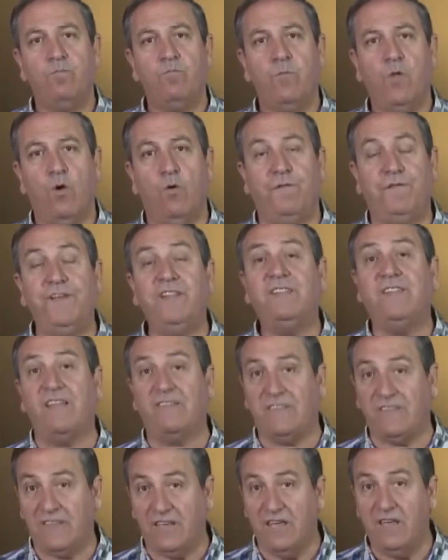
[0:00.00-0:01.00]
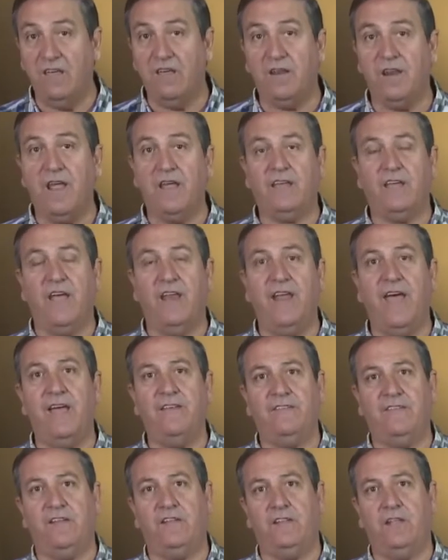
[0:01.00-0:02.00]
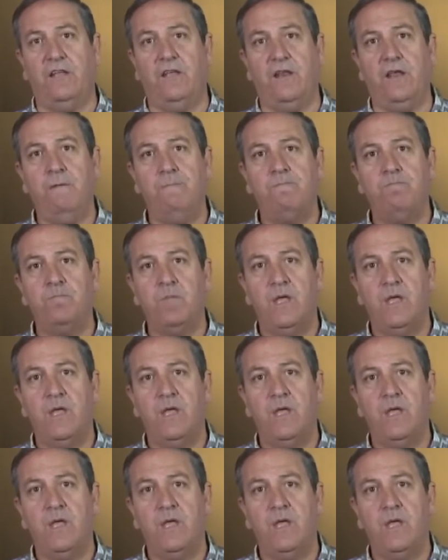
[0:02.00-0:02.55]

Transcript: وفي تسكير كنائس كتيرة